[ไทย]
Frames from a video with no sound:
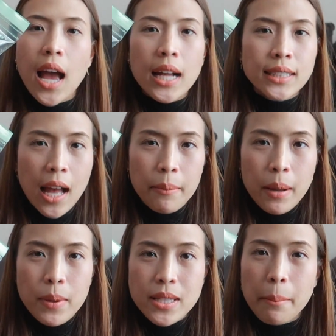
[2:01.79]
ยาสามั
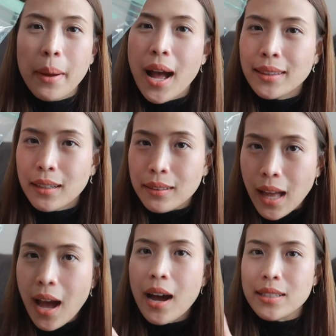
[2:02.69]
ญประจำบ้าน
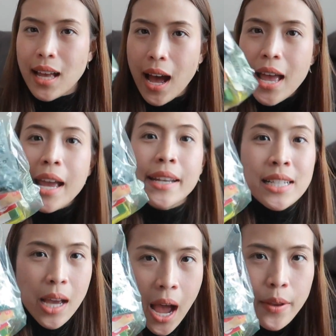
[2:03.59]
ต่างๆจ้ะเดี๋ย
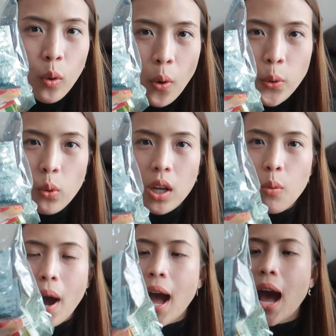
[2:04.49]
วจะให้ทุกคนดูเลย
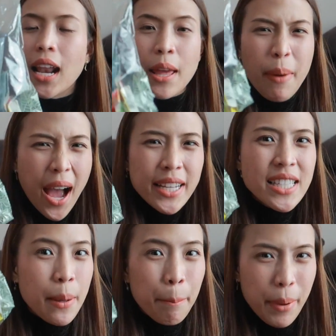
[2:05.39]
ว่าอะไรบ้างที่
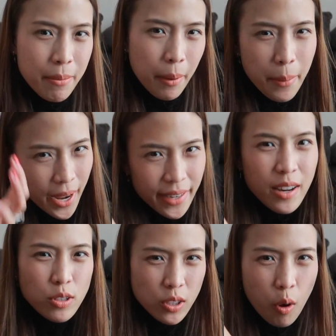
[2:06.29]
จำเป็นมากๆที่
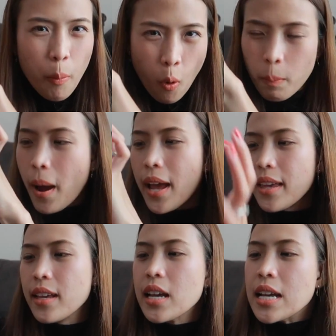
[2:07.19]
เราจะต้องพกไป
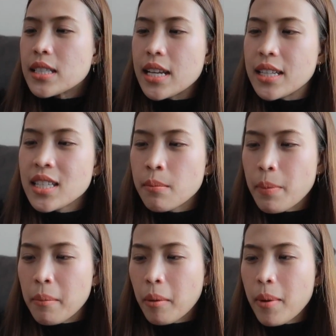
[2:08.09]
สิ่งที่จำ
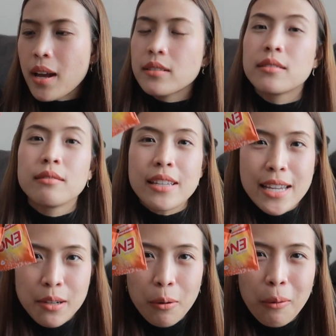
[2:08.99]
เป็นมากๆคืออี
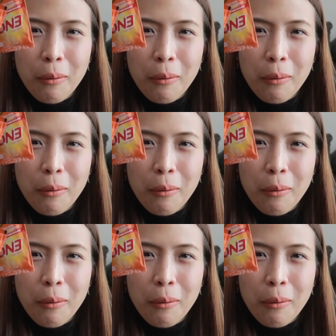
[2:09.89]
โน